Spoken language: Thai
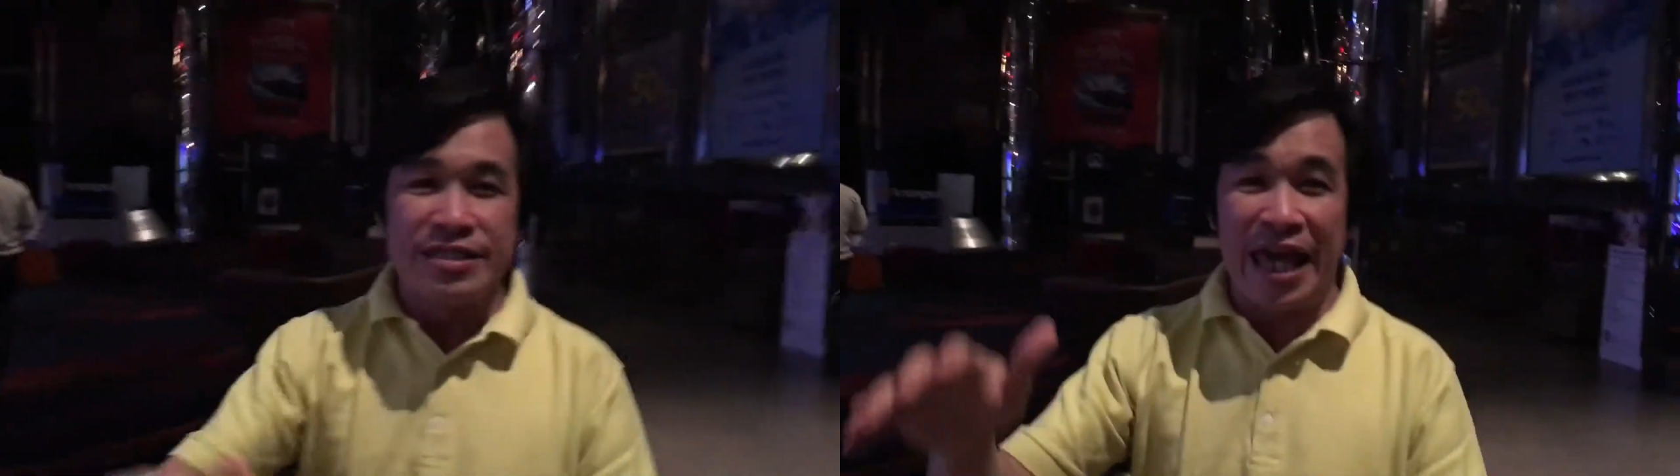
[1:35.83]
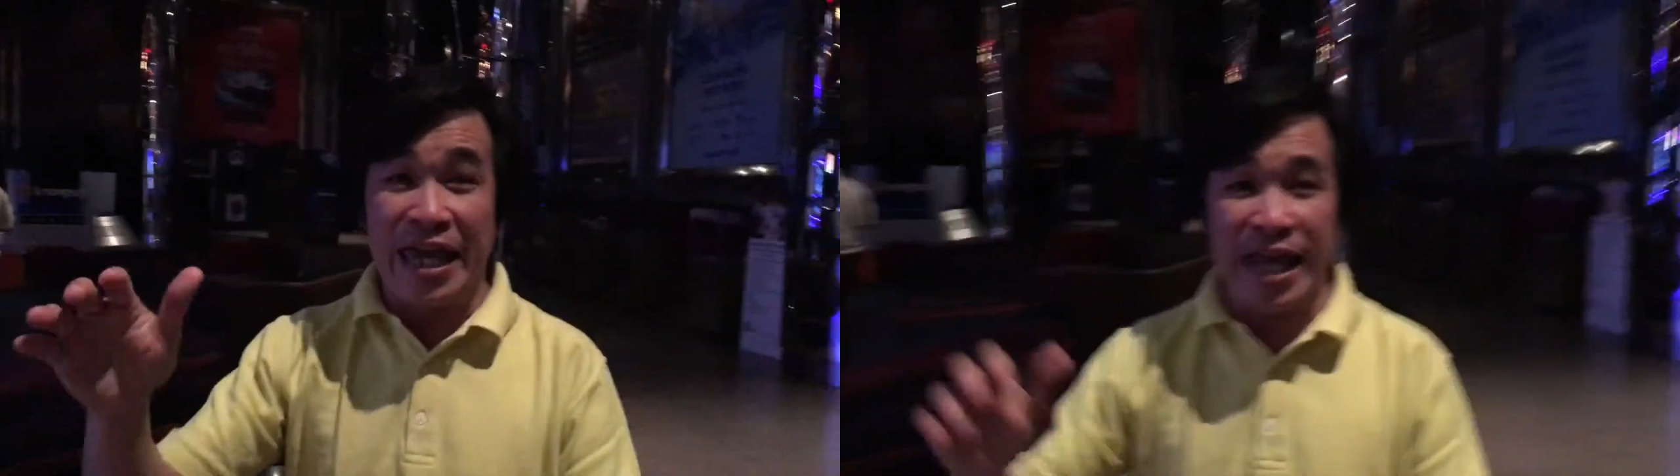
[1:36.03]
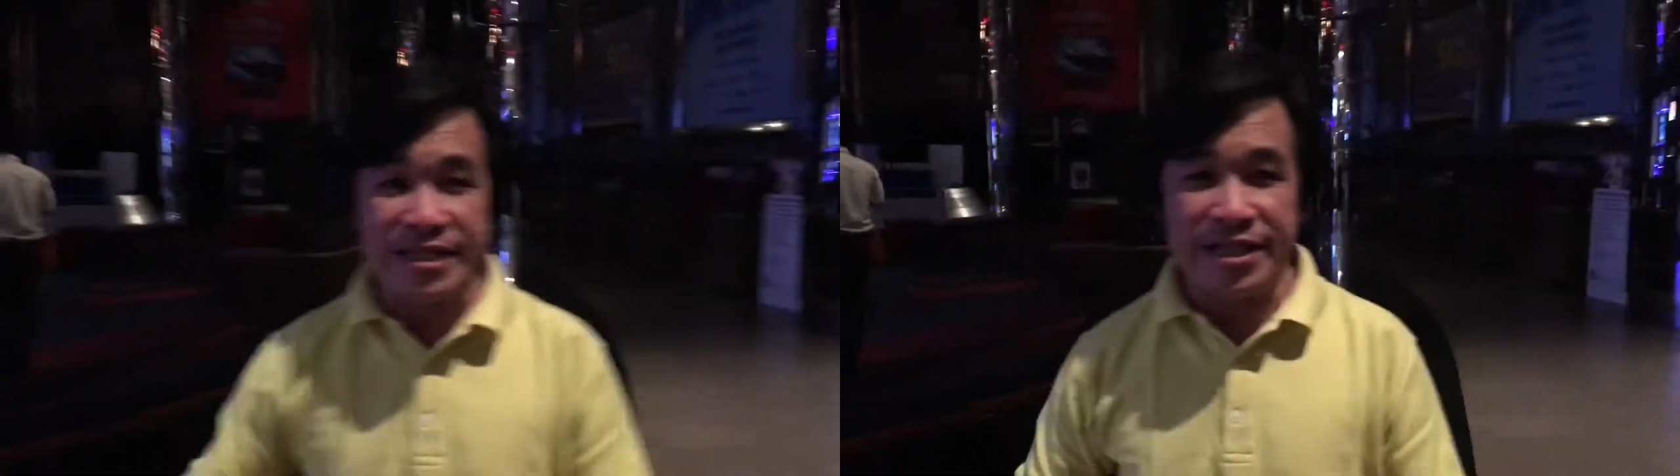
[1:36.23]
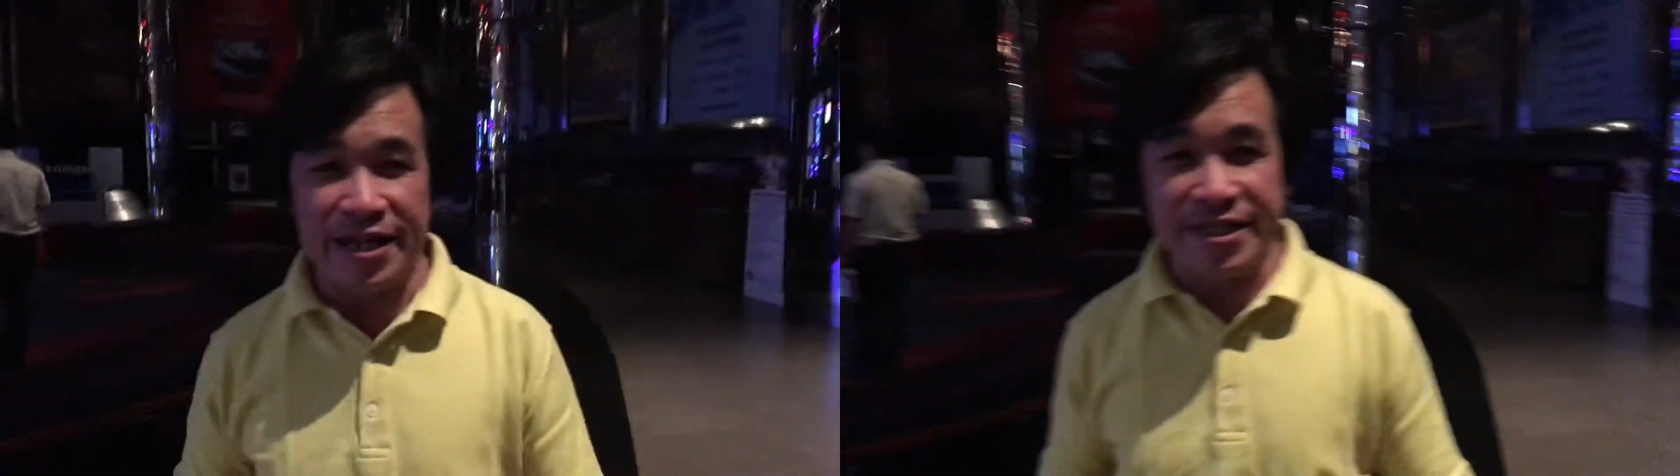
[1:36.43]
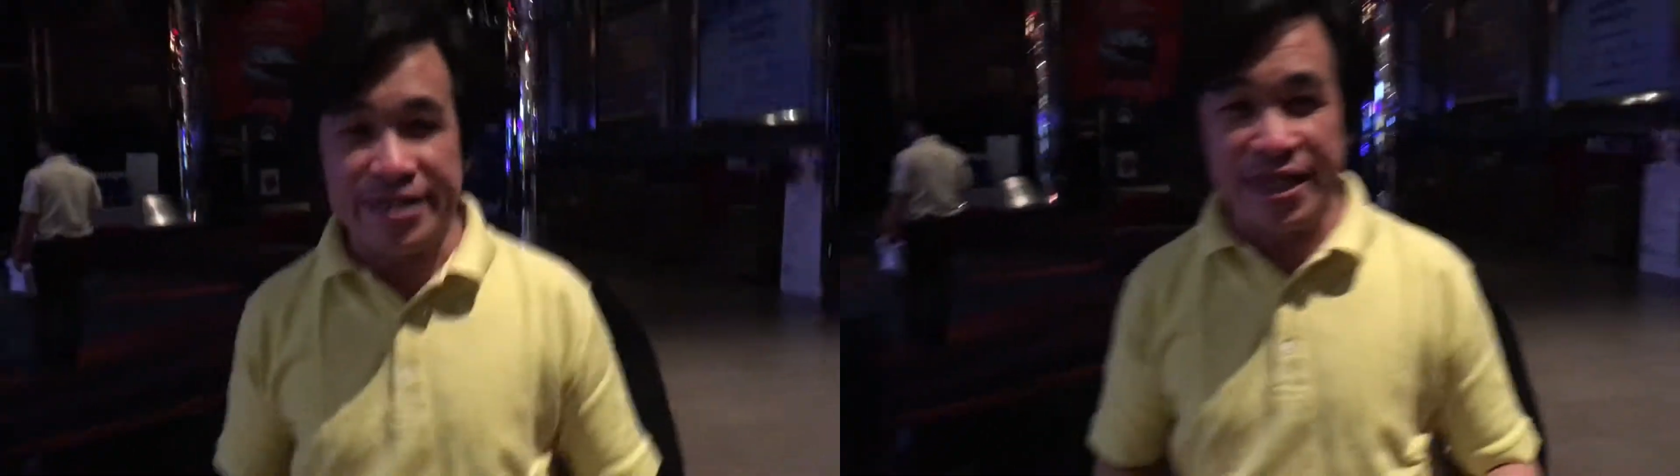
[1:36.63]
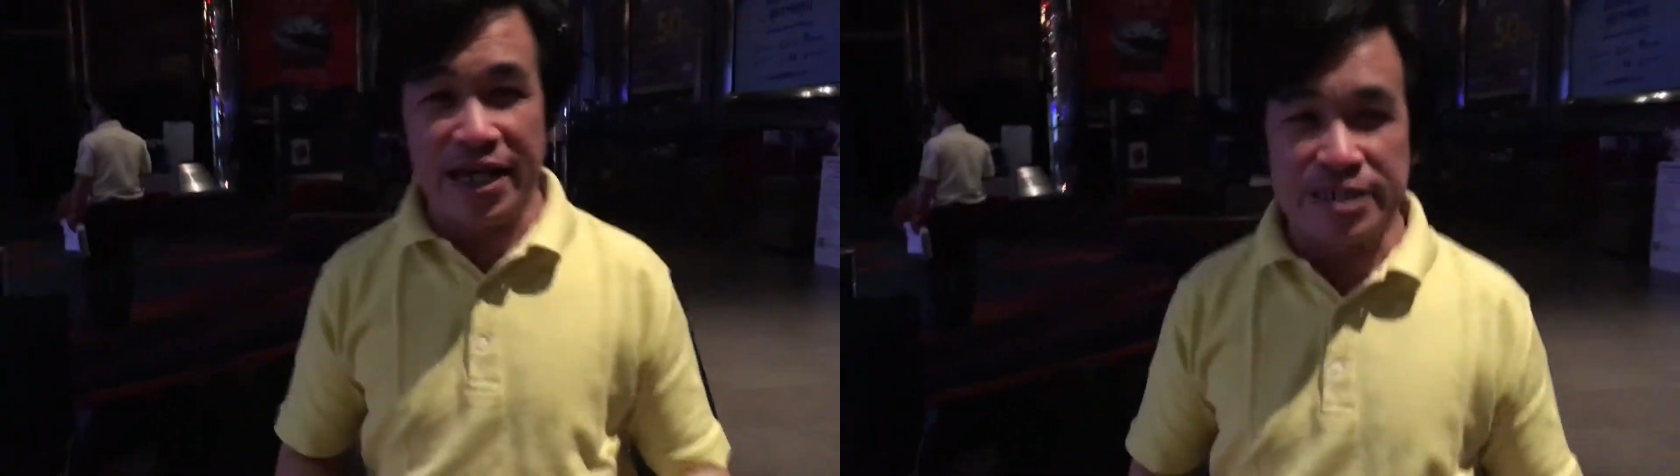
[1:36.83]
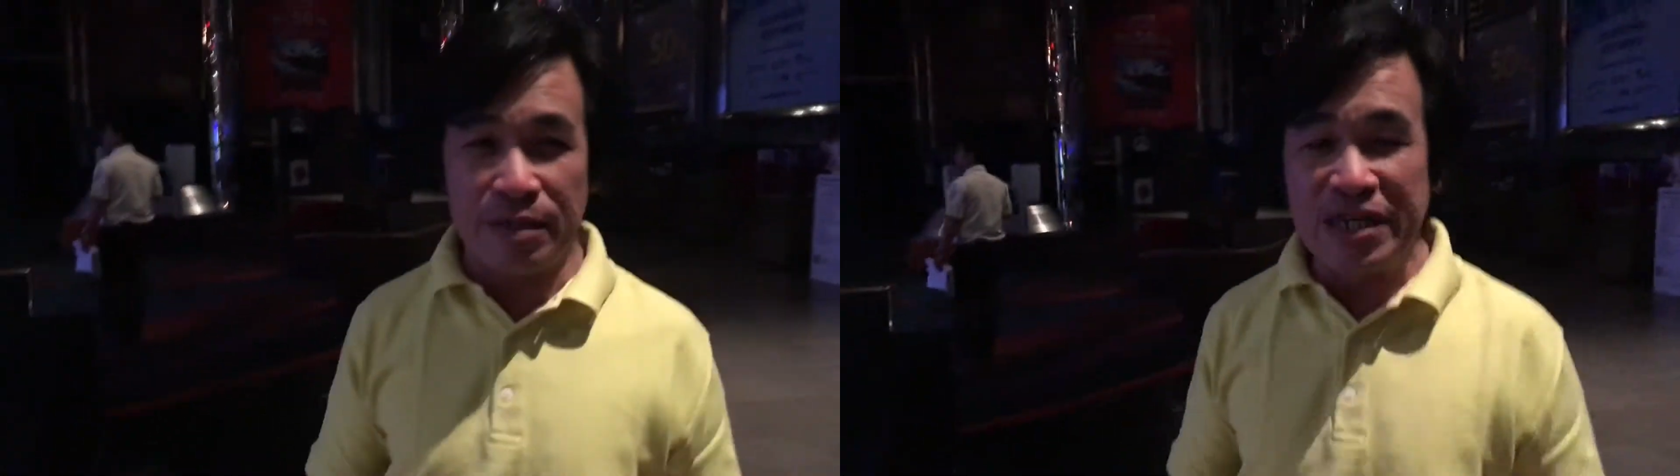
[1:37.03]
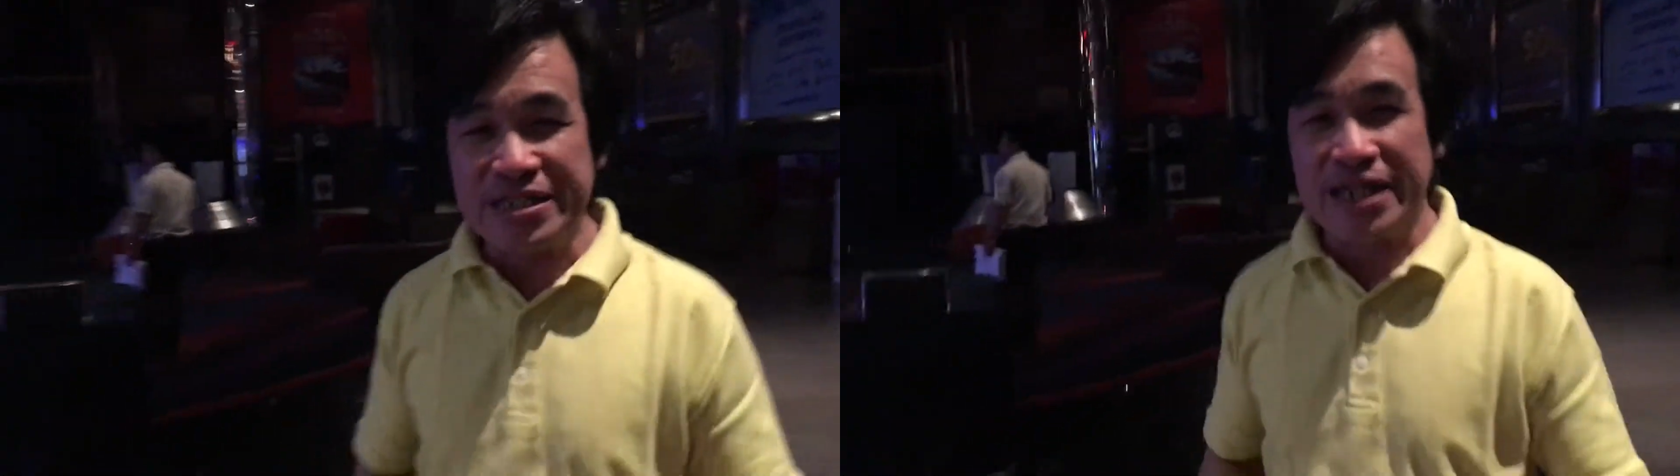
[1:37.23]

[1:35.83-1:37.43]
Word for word: ในเอ็นเครดิตเนี่ยจะมี